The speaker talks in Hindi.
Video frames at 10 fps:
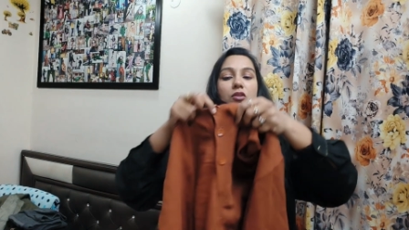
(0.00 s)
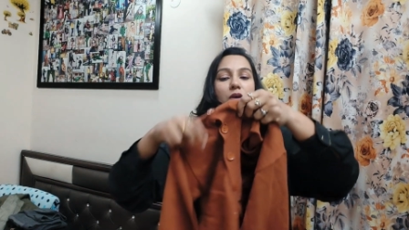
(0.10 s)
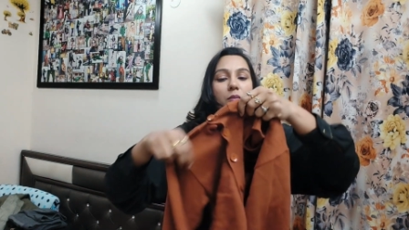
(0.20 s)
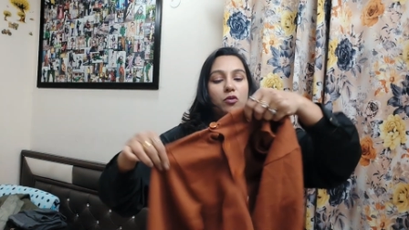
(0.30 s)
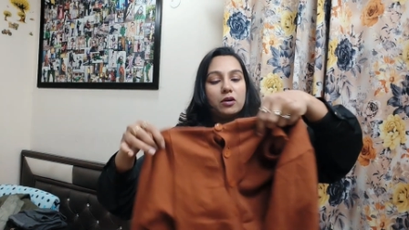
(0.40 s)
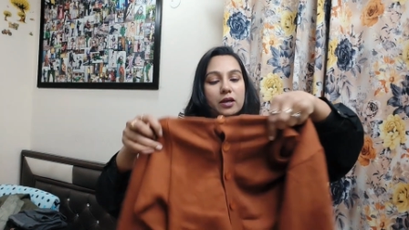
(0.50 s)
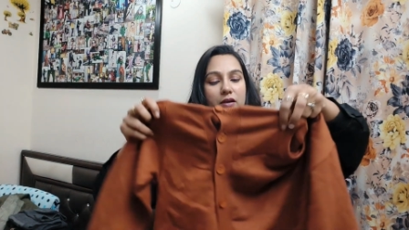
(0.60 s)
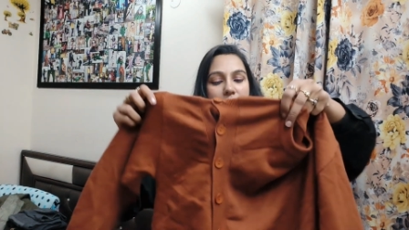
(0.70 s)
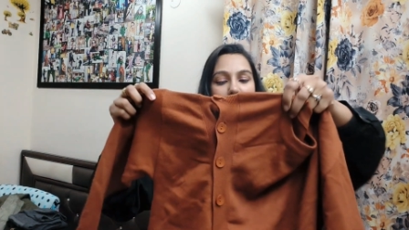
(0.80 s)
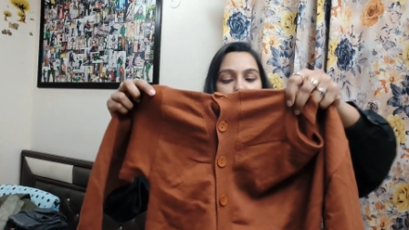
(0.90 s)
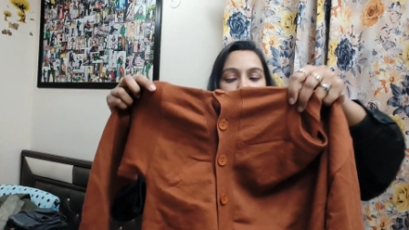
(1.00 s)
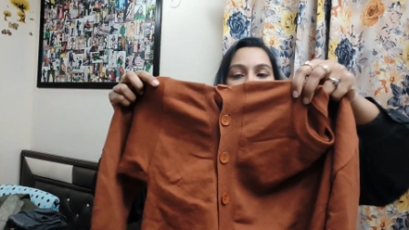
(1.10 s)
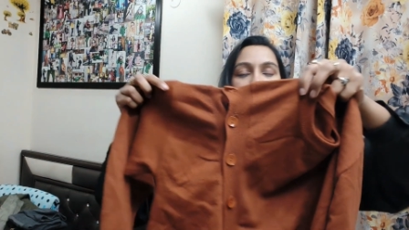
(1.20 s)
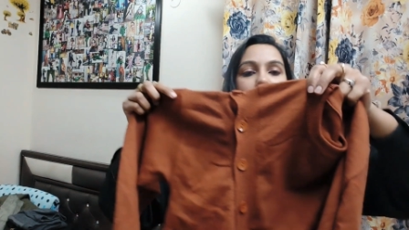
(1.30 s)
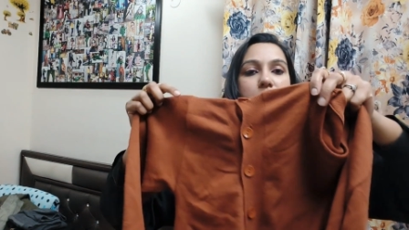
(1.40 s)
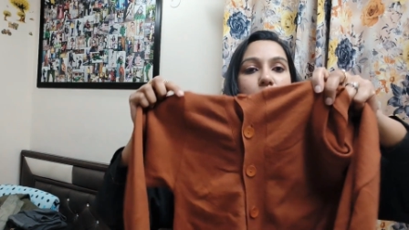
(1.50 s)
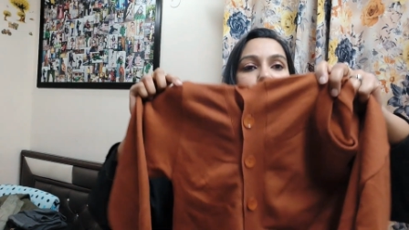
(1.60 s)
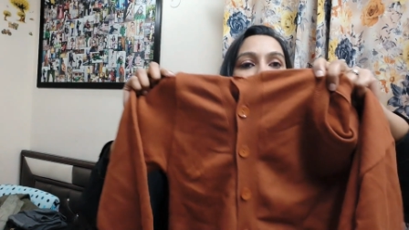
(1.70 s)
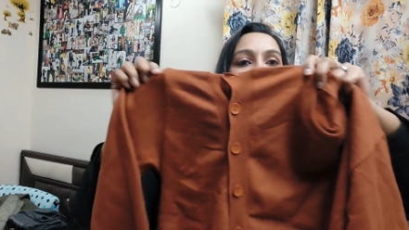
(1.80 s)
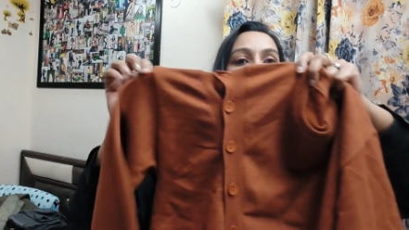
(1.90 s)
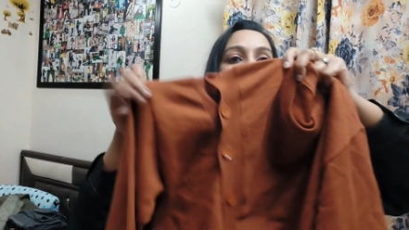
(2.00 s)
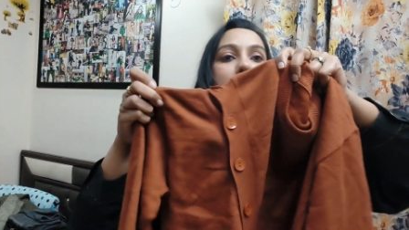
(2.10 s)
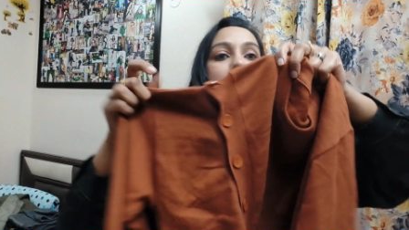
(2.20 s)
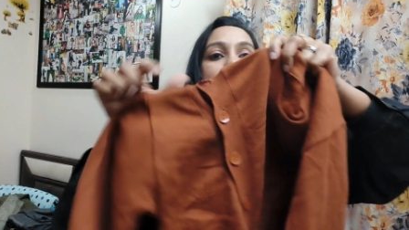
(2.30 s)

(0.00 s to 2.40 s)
तो आपको लगेगा कितना बोल रही है चलो बोलते नहीं है